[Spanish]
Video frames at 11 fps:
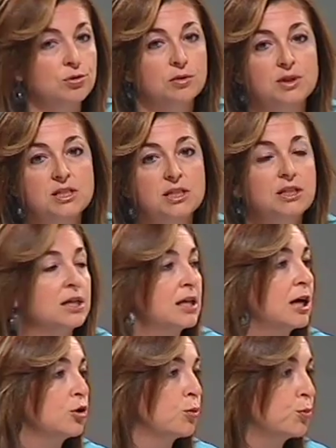
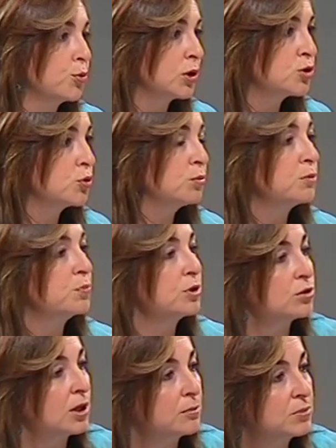universitaria, no pudo asumir,
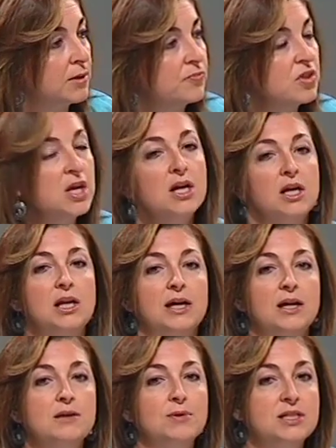pero también la
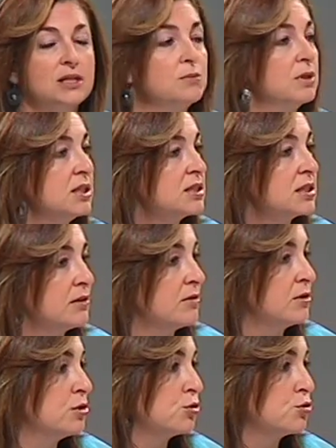que iba a ser ministra de
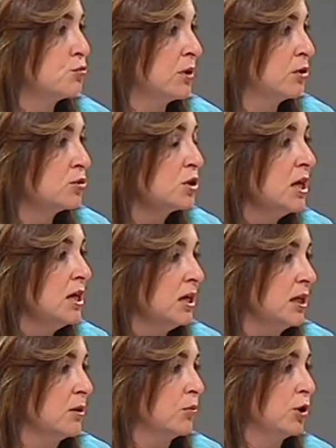Derechos Humanos,
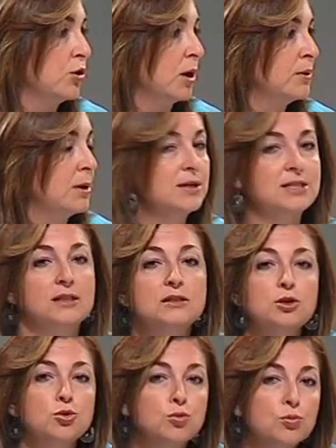eh, bueno, había
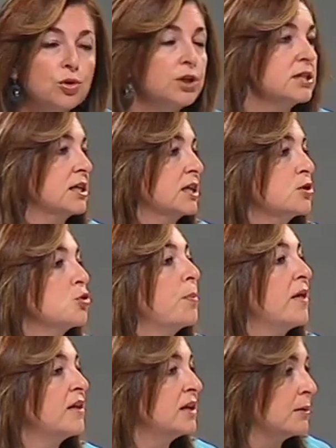bastantes rumores de que su
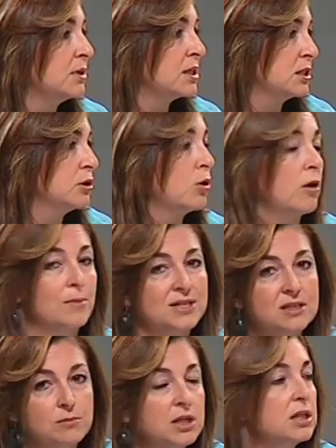padre había sido, además
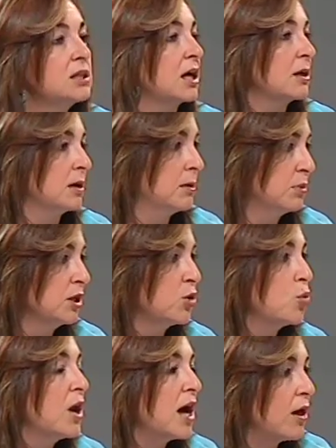de militar, eh,
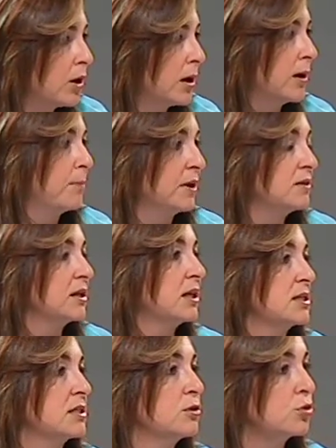vinculado a
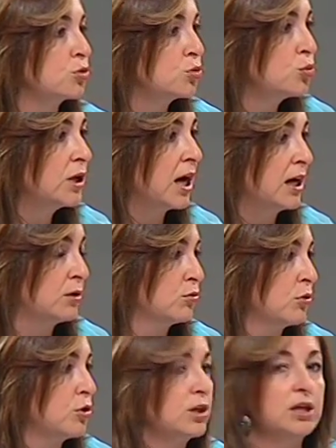prácticas de tortura en
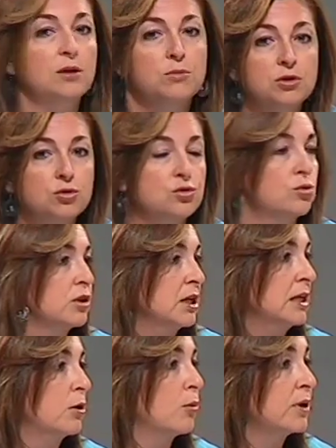uno de los regimientos donde
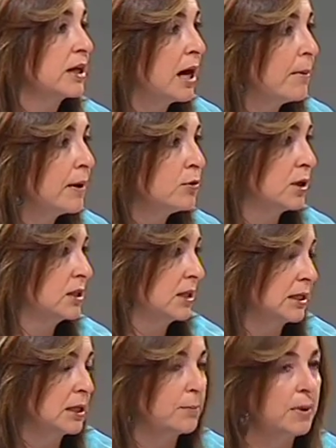él gobernaba durante
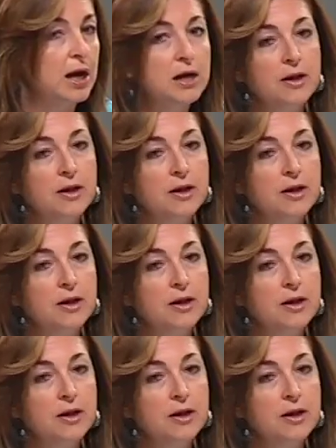la etapa